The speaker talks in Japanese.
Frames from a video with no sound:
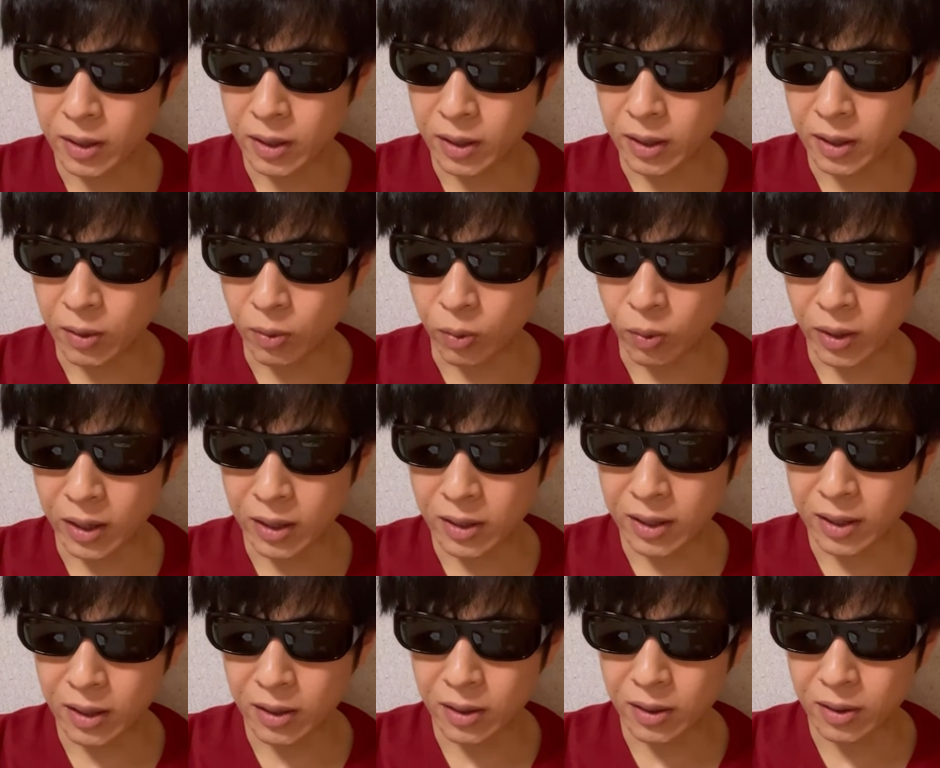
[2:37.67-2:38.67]
えー、
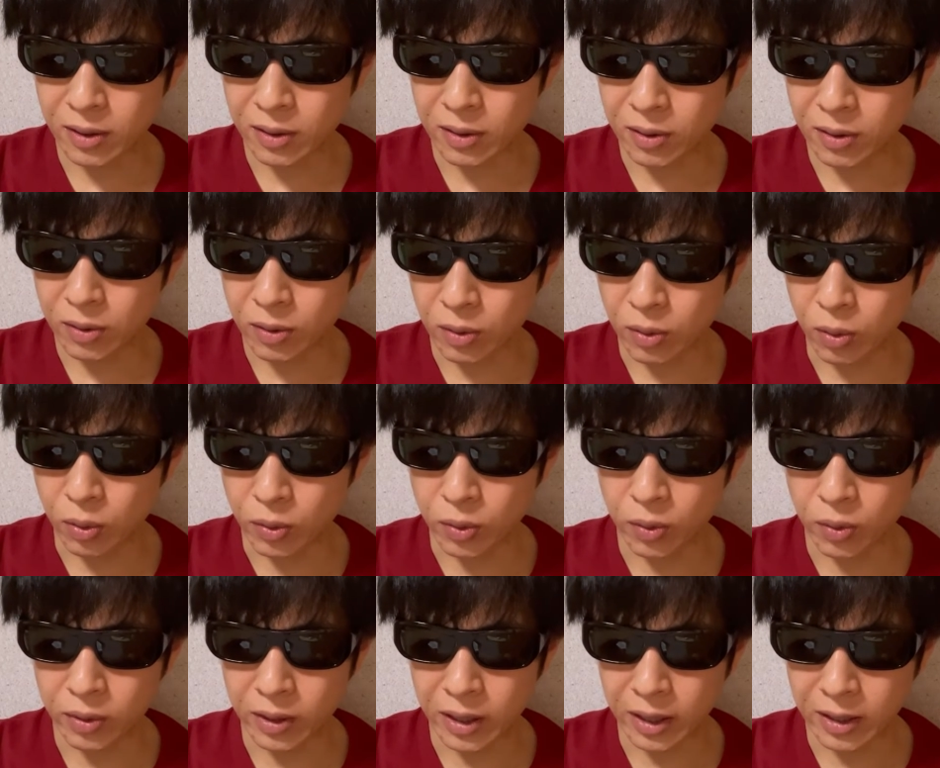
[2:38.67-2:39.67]
オランダと北
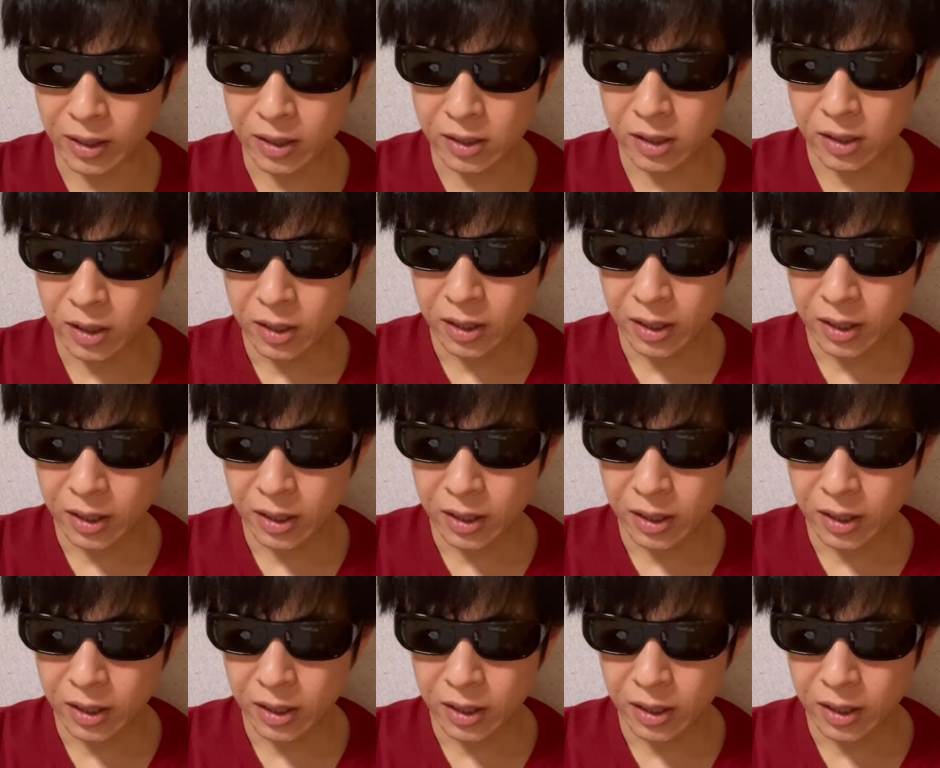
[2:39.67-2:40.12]
欧ぐらいです。